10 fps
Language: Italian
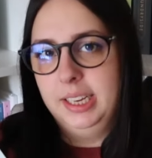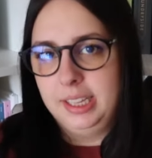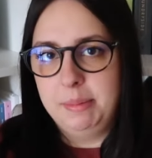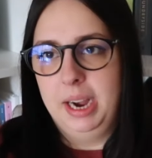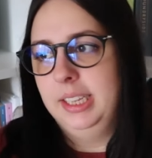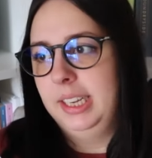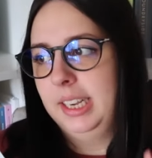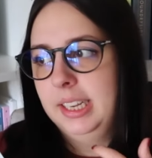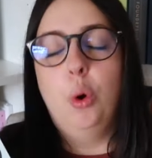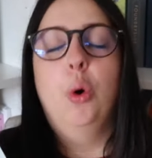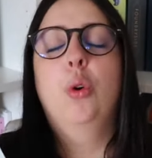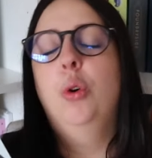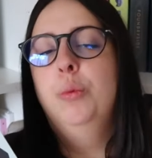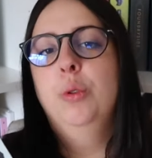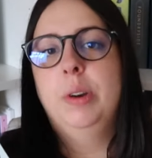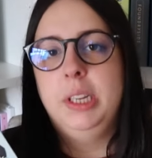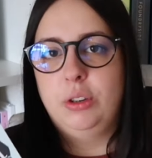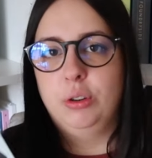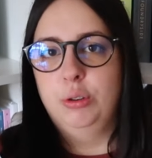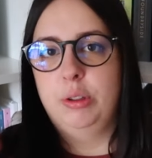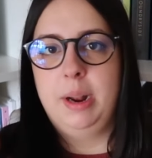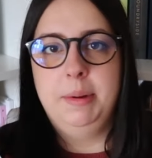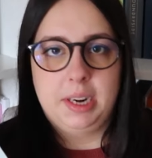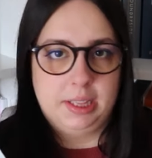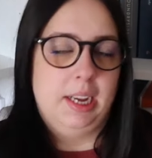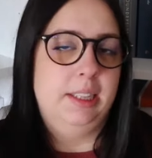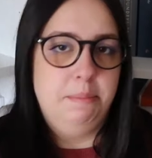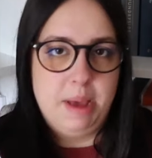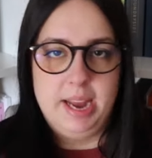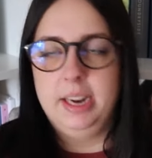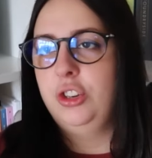di tematiche o comunque di sottotrame trattate bene,